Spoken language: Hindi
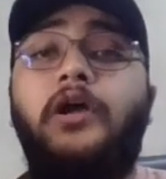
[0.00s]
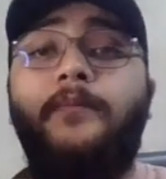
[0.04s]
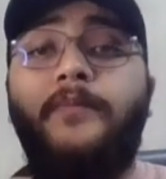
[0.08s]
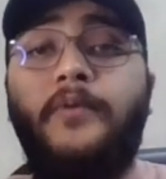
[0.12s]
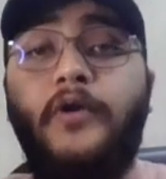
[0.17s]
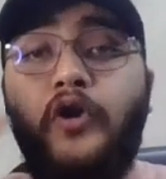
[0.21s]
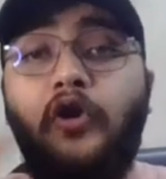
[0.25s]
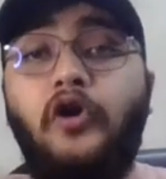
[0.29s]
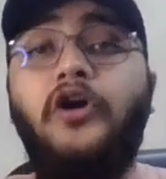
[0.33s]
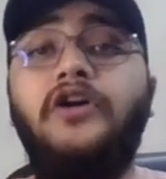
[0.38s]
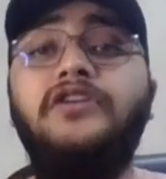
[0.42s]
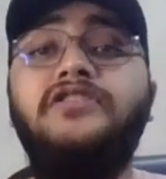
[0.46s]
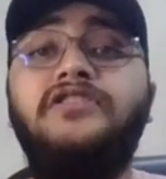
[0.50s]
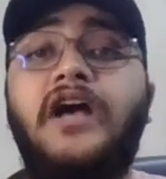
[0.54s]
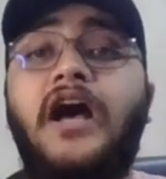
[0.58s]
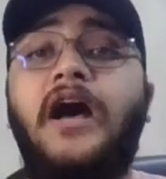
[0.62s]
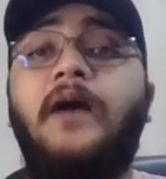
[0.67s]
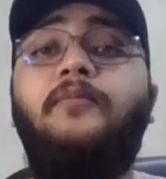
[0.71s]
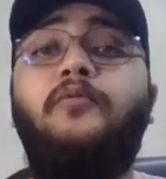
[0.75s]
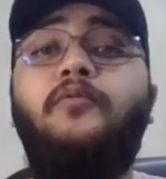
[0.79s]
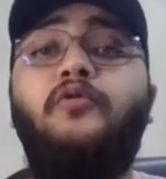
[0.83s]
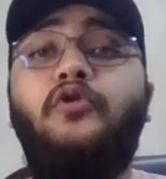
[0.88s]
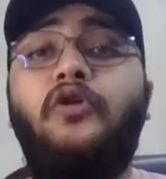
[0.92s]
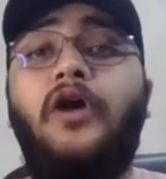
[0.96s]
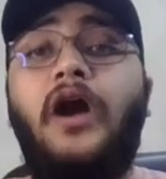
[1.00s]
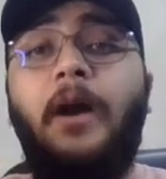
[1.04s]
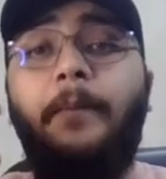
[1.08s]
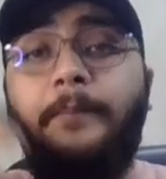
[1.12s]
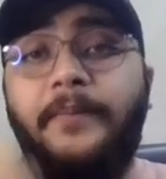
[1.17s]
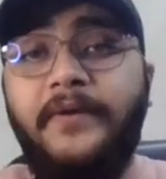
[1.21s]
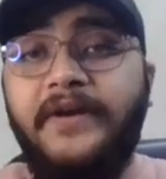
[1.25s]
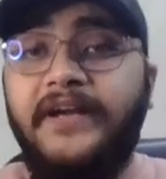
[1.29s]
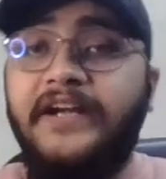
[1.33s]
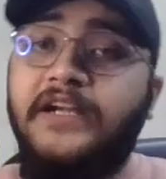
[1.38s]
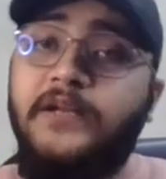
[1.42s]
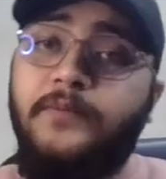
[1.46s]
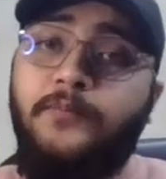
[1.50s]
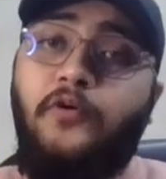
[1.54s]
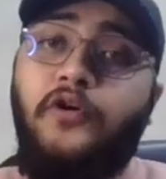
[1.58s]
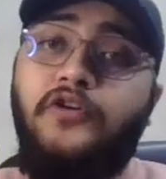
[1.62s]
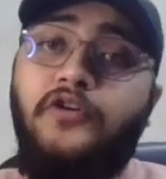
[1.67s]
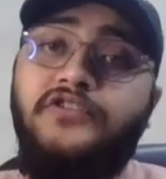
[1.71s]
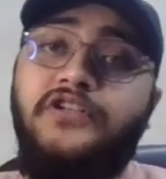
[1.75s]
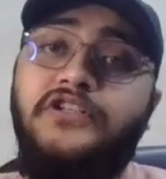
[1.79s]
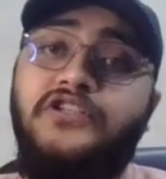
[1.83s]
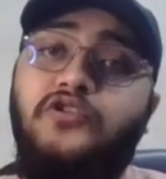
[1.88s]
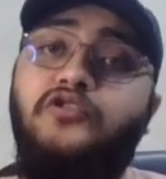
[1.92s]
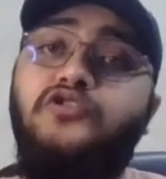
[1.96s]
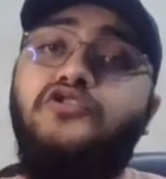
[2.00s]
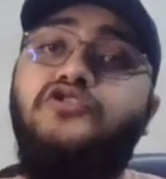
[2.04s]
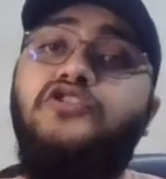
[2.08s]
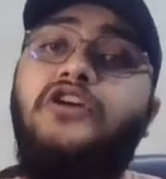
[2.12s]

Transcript: बिकॉज आप लोग अपने डिपॉजिट्स को